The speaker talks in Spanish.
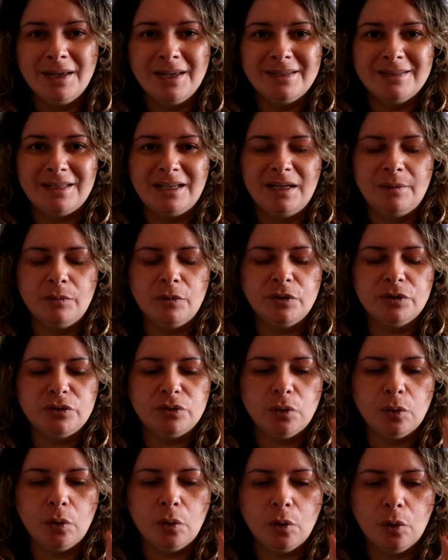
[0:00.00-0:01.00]

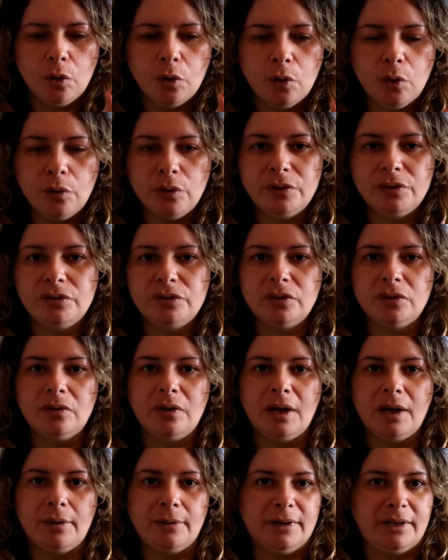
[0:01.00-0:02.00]
salimos
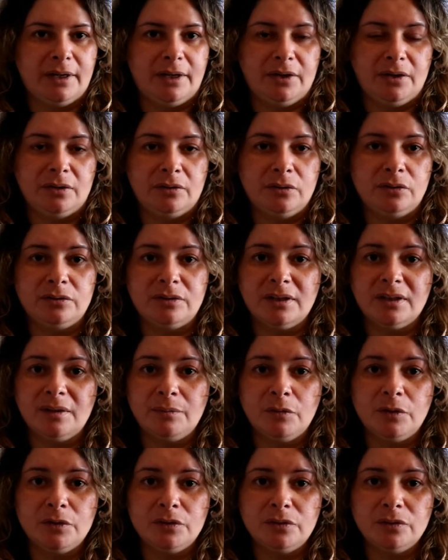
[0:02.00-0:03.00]
justo a horario, no
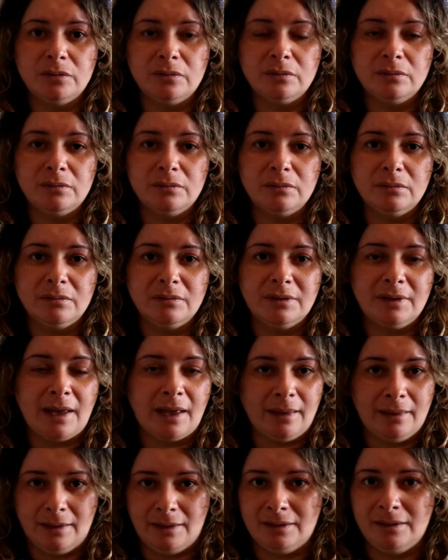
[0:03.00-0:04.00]
tardamos
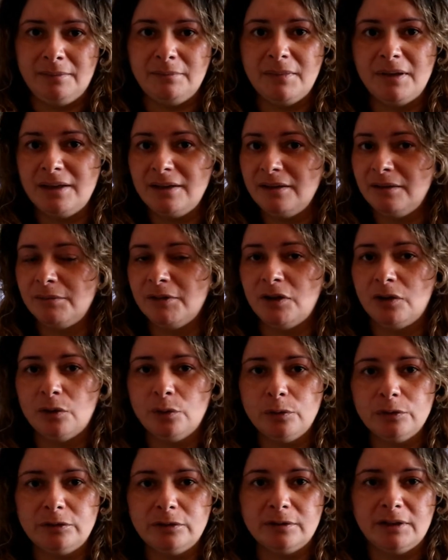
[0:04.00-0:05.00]
nada, ni más ni menos,
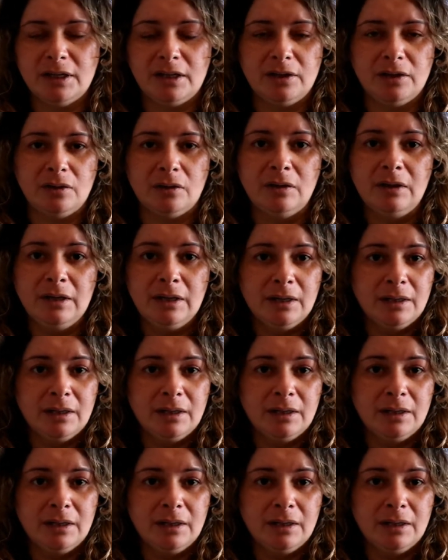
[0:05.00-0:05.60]
justo a horario.